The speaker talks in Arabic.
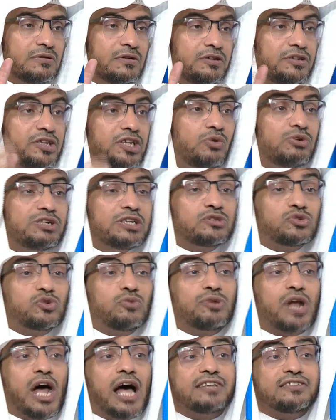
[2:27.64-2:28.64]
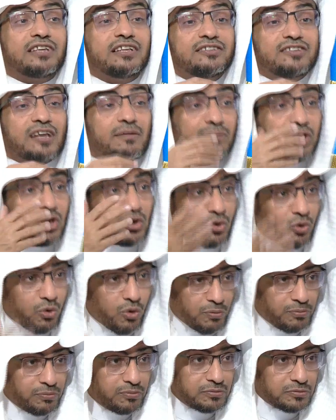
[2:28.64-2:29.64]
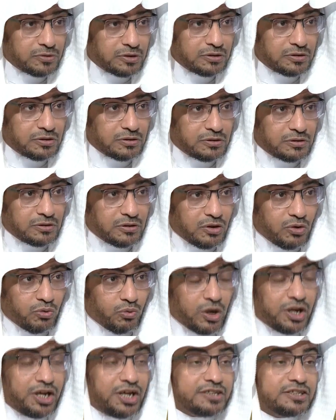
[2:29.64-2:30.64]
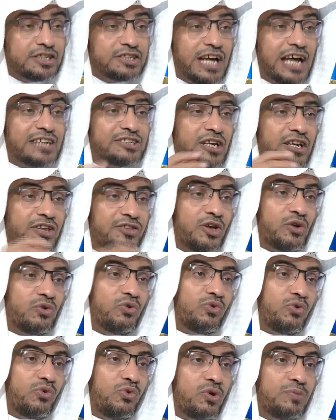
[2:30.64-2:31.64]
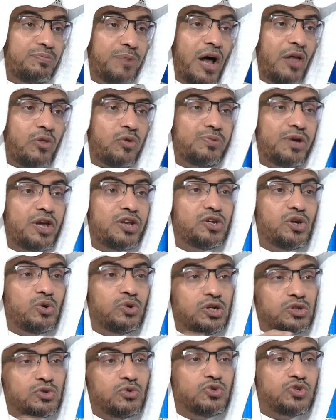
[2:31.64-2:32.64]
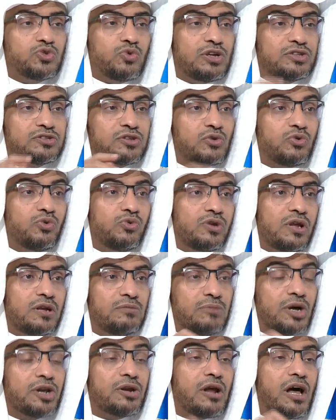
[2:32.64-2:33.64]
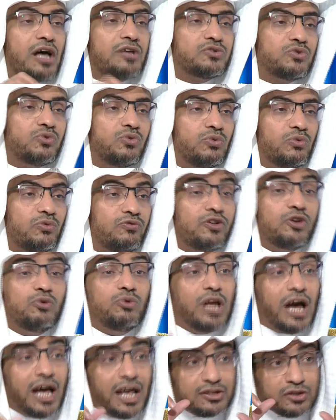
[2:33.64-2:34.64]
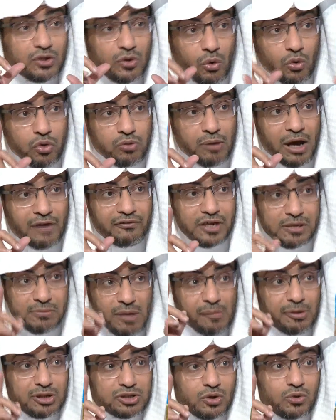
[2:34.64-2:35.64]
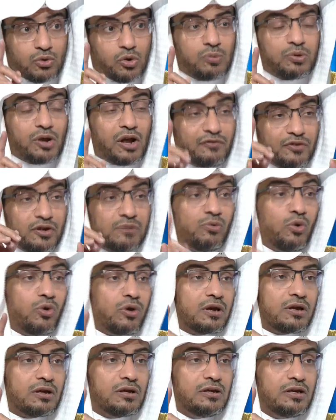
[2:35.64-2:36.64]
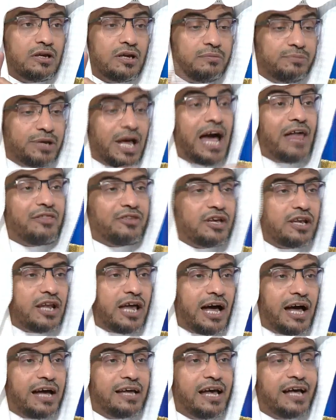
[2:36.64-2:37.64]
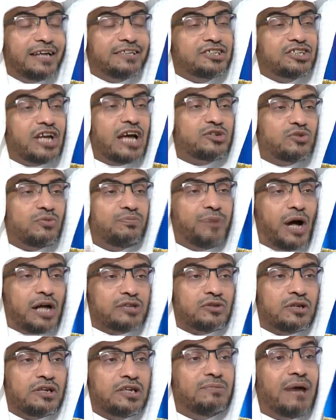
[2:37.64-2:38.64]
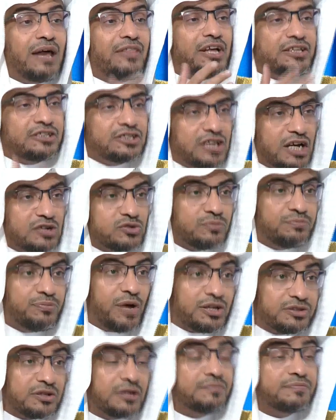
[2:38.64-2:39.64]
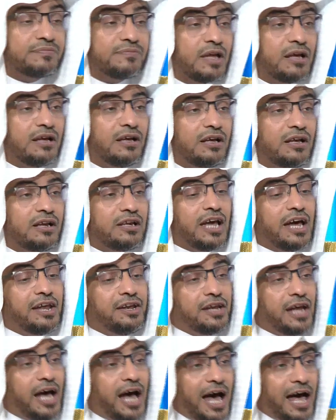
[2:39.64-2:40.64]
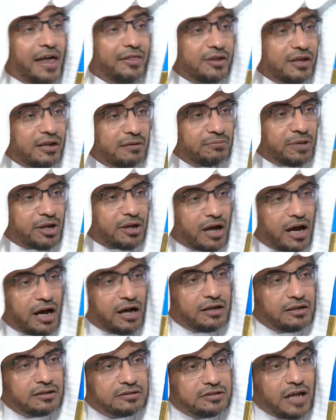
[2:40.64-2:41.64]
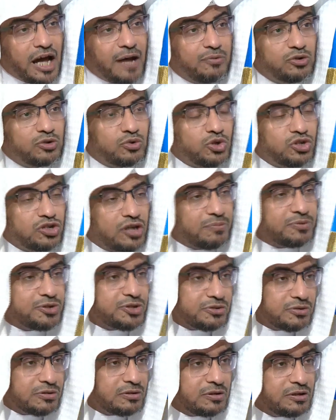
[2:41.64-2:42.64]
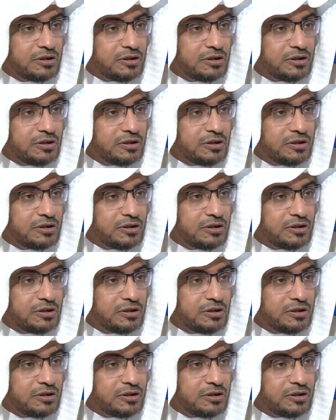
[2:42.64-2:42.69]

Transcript: إني وجدت امرأة تملكهم والاحتجاج الذي يقوله البعض بأنه يجوز أن تكون المرأة في الولاية العظمى في الإمامة الكبرى في الملك بهذه الآية احتجاج باطل لماذا احتجاج باطل؟ لأن هذه المرأة تعبد الشمس